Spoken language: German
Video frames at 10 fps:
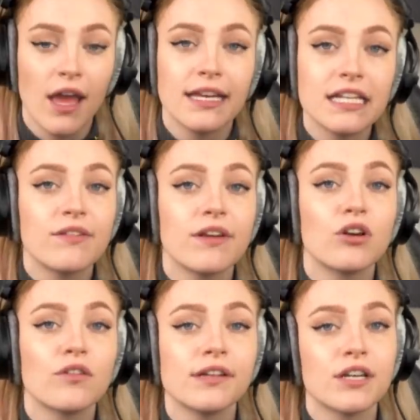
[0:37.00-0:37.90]
Deswegen
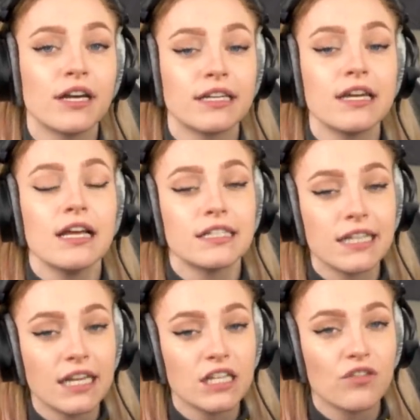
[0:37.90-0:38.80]
gucken wir uns heute
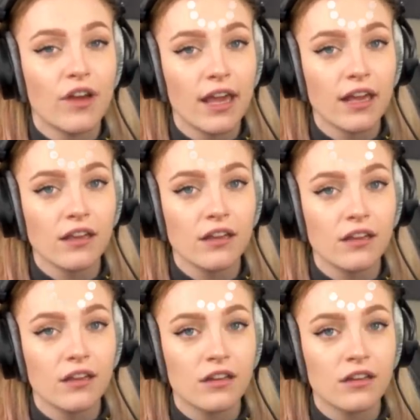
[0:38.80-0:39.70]
Satisfying
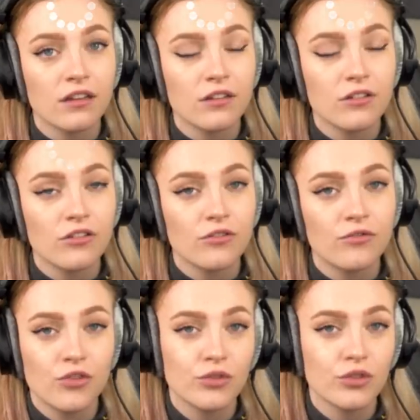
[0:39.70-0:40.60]

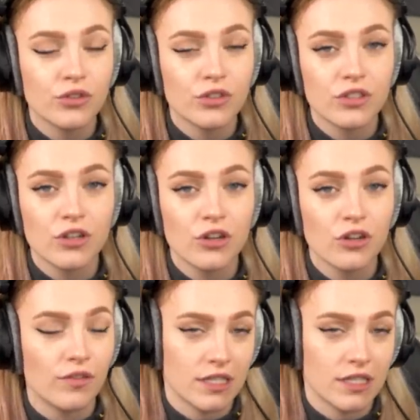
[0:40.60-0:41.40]
Food und irgendwas